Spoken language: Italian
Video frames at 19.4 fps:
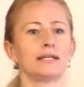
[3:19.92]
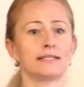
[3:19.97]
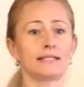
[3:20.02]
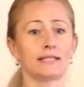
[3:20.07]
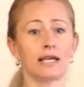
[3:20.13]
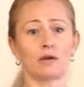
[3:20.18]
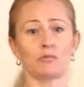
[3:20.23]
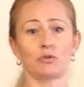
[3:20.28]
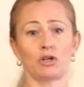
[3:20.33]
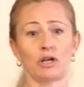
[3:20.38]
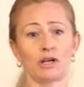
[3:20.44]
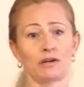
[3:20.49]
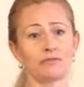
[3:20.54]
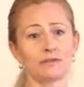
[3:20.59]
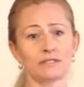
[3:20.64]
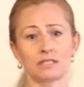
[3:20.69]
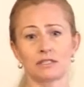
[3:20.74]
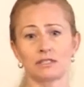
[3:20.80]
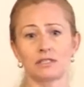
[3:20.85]
Siamo nella
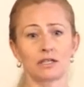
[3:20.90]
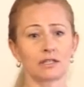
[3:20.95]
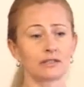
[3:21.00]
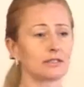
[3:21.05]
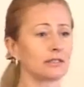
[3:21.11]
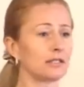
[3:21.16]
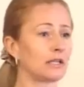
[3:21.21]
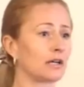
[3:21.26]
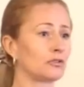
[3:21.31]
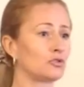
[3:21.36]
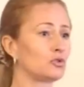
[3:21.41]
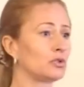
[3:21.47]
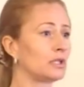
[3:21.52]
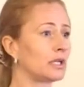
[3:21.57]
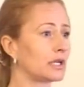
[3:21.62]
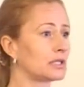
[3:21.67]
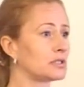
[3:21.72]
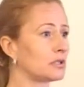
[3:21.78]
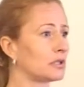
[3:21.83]
fase di
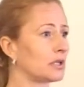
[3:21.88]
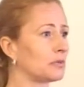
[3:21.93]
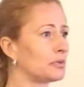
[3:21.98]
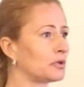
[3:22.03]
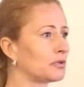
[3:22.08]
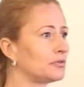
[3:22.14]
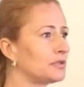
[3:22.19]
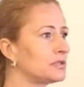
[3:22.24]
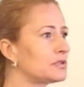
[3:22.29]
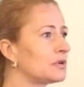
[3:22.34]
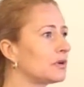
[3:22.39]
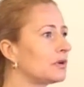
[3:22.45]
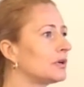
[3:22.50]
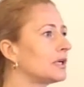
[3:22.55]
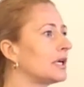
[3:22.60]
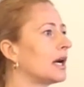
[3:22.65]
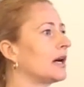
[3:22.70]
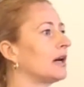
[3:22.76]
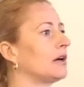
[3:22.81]
aggiudicazione
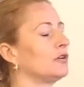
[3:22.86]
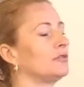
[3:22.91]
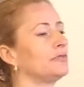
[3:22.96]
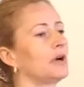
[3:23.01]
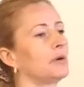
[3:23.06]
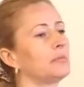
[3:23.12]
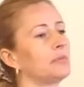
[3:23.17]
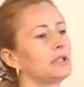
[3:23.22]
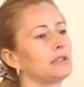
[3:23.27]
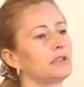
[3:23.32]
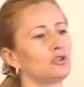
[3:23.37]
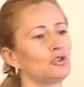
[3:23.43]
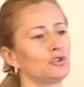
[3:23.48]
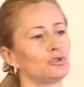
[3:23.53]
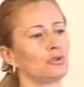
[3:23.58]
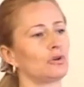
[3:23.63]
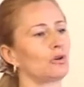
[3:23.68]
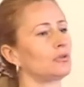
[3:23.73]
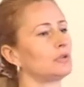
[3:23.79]
provvisoria, ovviamente
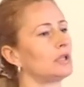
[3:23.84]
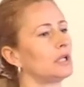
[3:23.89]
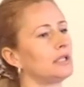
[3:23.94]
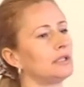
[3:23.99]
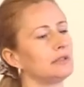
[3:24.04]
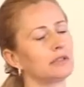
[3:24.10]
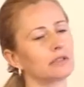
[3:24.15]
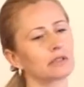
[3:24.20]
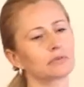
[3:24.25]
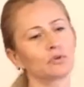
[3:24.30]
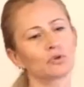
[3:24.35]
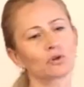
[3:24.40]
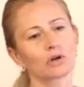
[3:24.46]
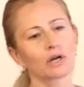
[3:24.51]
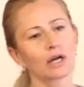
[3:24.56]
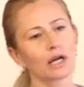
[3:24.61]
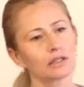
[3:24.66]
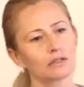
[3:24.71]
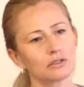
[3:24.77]
ci sono degli iter
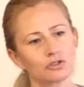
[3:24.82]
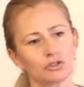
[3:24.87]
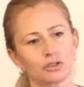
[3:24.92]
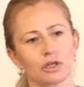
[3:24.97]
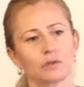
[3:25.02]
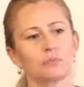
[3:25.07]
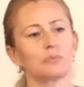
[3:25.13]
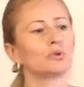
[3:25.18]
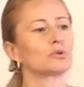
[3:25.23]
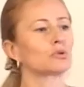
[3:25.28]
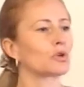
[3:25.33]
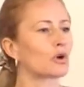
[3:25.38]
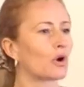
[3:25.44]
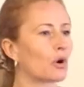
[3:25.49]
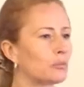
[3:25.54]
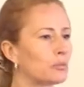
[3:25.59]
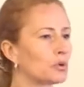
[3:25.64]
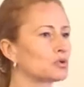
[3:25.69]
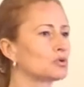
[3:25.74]
burocratici che
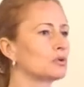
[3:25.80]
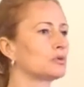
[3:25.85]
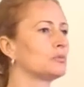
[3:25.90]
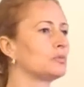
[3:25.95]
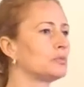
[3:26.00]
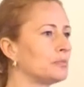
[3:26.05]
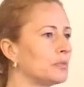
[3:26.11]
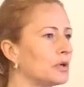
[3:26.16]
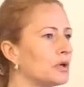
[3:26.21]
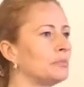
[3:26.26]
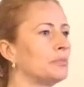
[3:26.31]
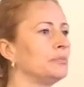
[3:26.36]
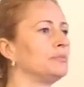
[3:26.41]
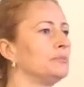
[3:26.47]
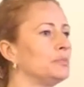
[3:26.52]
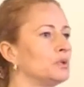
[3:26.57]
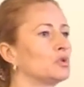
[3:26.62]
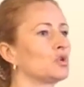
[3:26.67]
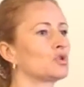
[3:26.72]
purtroppo sono
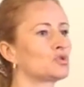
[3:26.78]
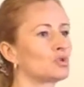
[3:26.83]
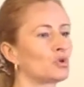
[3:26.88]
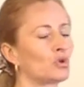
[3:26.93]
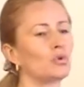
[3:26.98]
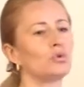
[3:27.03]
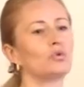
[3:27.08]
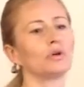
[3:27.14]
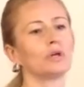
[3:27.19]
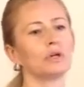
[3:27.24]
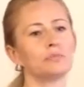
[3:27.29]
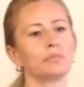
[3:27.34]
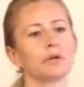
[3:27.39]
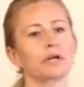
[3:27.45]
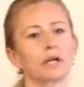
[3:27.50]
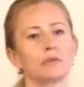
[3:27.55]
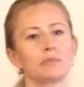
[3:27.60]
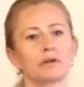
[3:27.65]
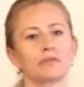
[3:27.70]
piuttosto lunghi
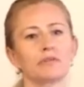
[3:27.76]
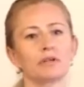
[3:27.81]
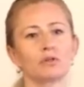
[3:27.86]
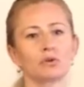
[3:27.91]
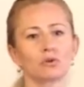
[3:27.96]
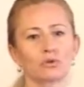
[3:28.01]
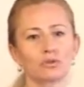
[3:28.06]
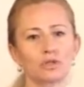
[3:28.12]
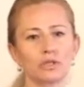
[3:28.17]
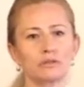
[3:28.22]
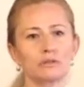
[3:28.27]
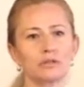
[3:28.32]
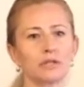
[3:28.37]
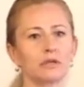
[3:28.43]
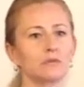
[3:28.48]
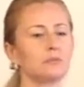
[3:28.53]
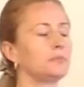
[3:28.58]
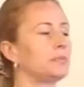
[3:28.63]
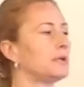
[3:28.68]
perché prevedono dei
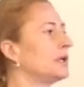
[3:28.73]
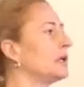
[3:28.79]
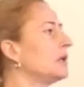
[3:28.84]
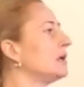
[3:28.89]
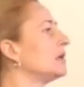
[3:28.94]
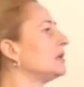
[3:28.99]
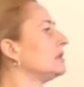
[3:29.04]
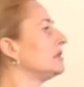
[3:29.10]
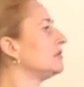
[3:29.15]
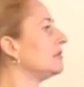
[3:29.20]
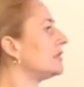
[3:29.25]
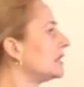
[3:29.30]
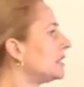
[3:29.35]
tempi di